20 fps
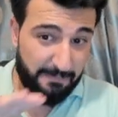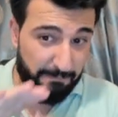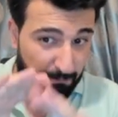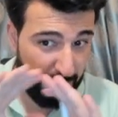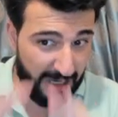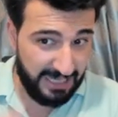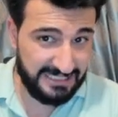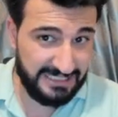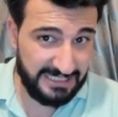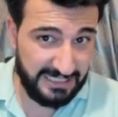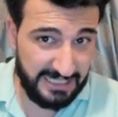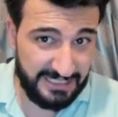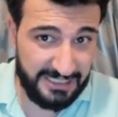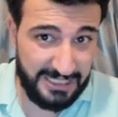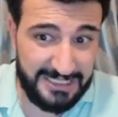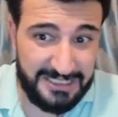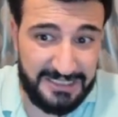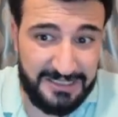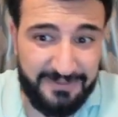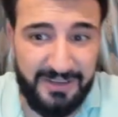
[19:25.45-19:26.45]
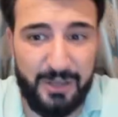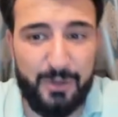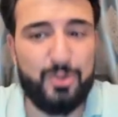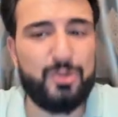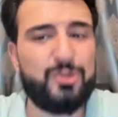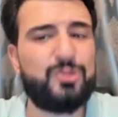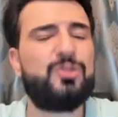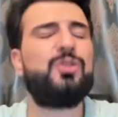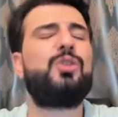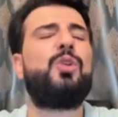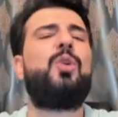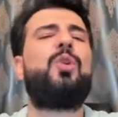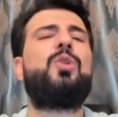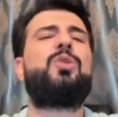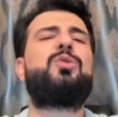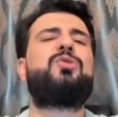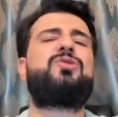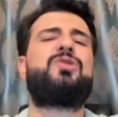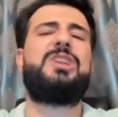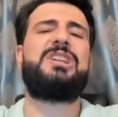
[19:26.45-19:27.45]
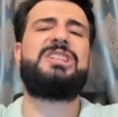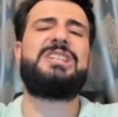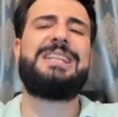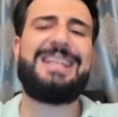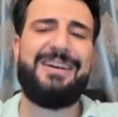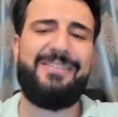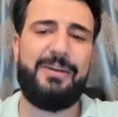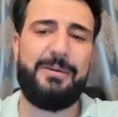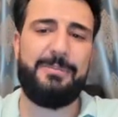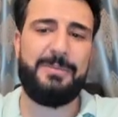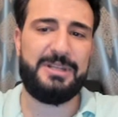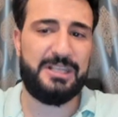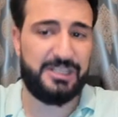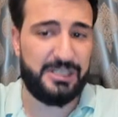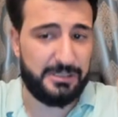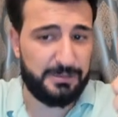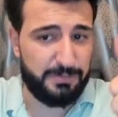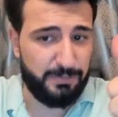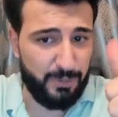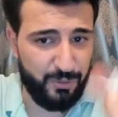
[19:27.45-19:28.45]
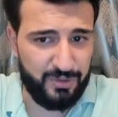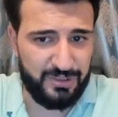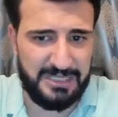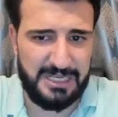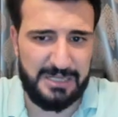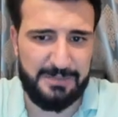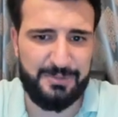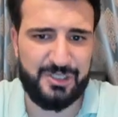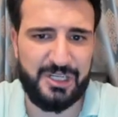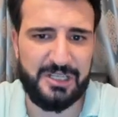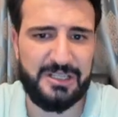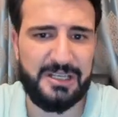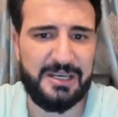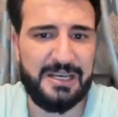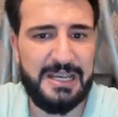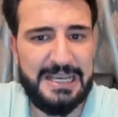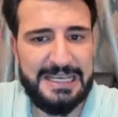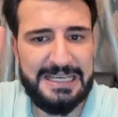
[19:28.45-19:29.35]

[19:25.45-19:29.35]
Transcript: baz alacağız ve üstünde olduğu sürece devam edeceğiz. Bu güzel bir şeydir.